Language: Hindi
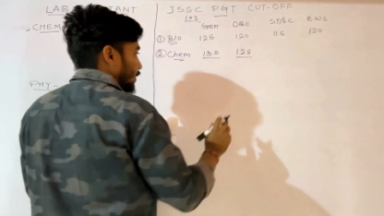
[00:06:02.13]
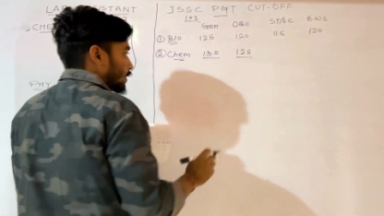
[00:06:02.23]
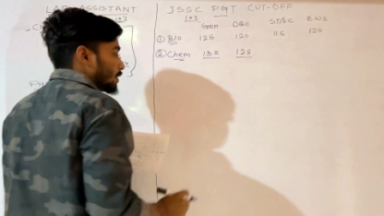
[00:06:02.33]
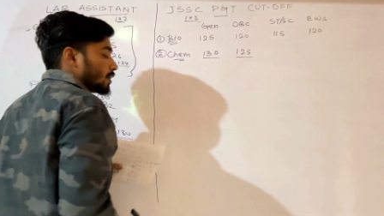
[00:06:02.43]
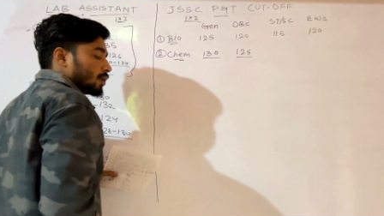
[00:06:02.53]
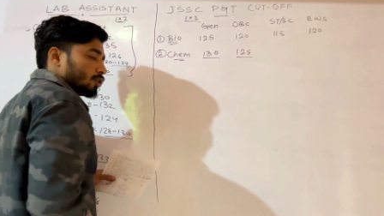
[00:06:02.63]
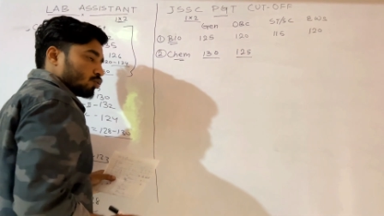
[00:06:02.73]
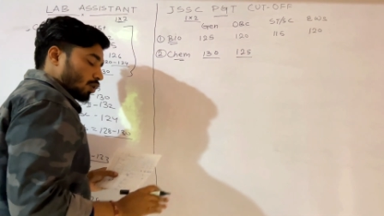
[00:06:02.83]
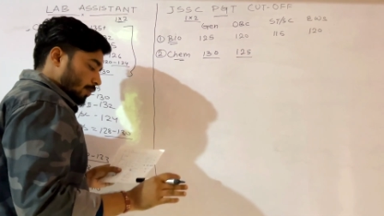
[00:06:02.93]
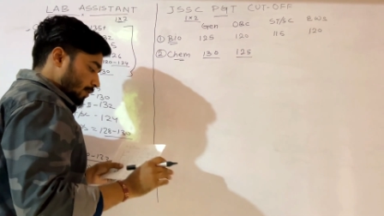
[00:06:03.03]
है
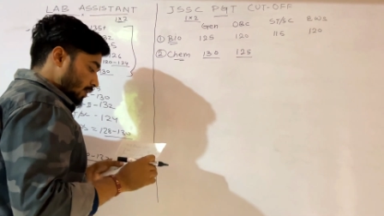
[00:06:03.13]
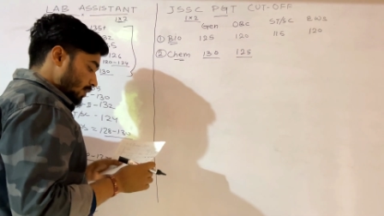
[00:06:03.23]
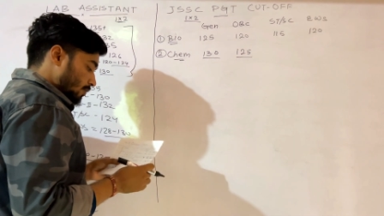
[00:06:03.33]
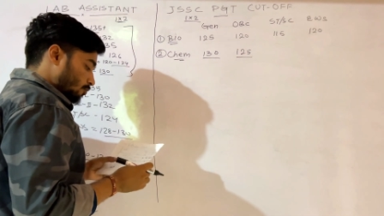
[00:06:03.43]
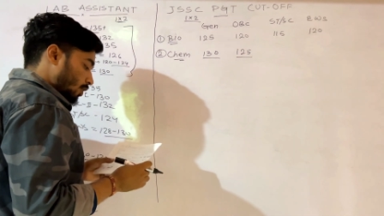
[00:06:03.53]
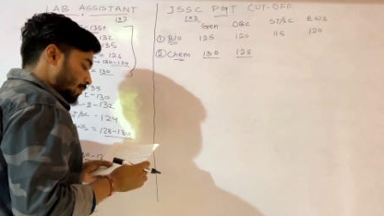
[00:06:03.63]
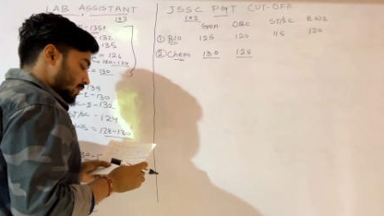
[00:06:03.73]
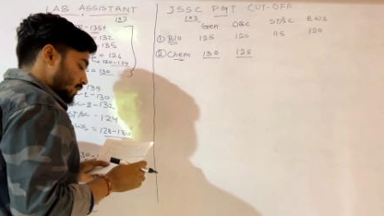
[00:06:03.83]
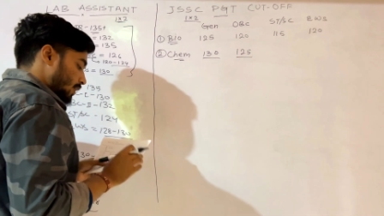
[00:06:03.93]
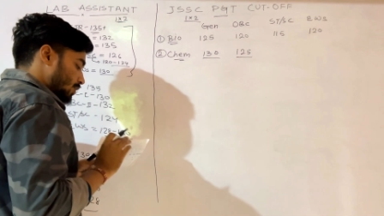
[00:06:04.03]
तो आपका वहां पे
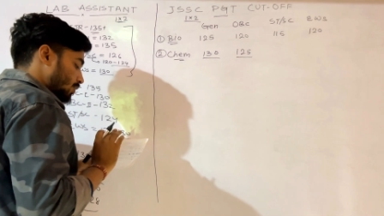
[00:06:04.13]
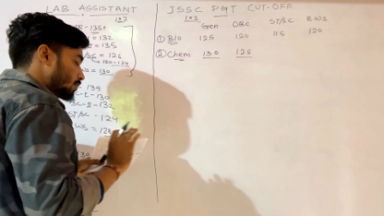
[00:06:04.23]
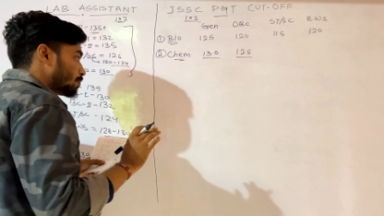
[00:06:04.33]
सिलेक्शन